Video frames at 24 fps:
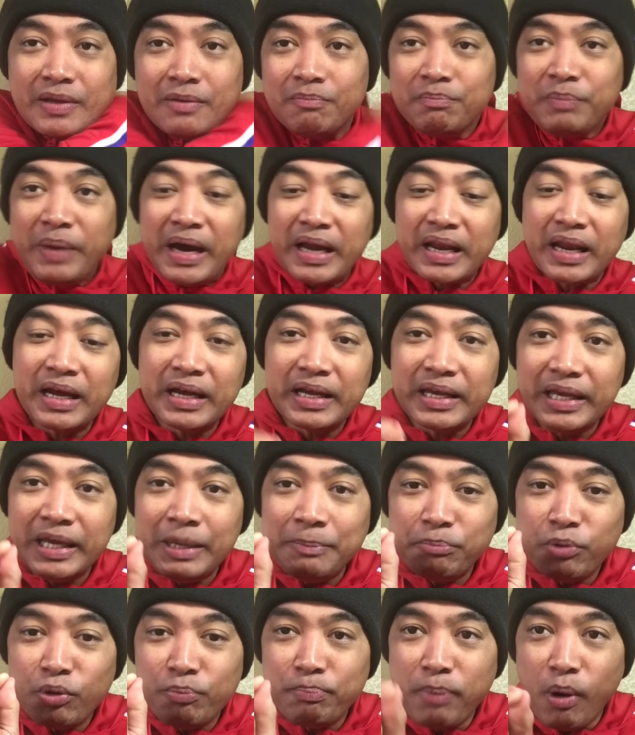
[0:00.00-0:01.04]
Parang
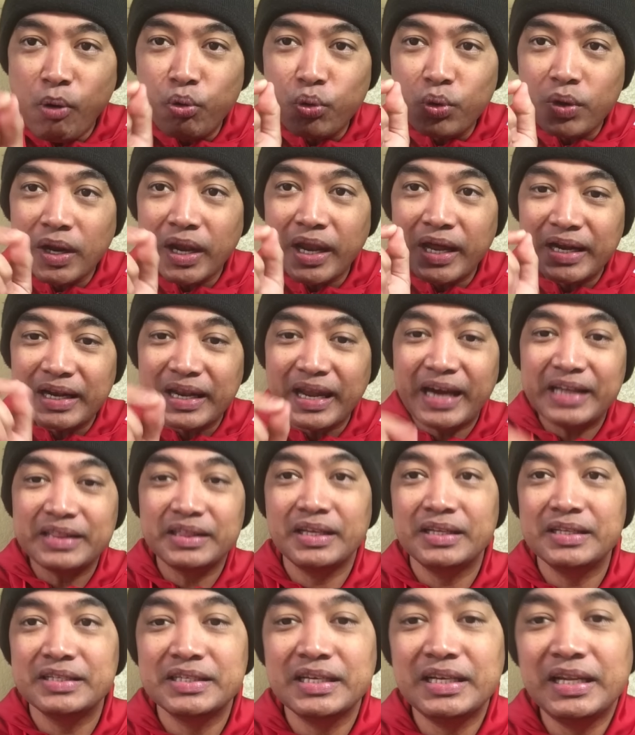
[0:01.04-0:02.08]
ipopoke lang
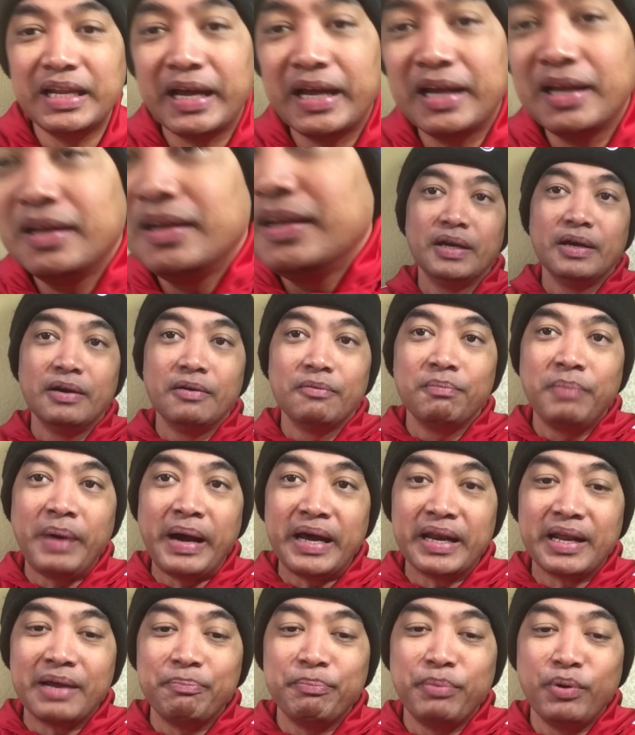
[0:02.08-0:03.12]
natin sila
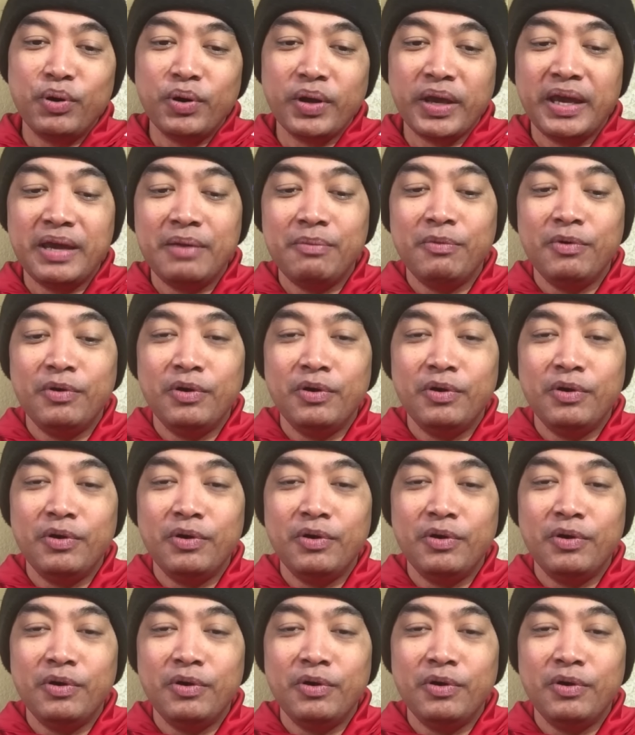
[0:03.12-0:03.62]
para po eh,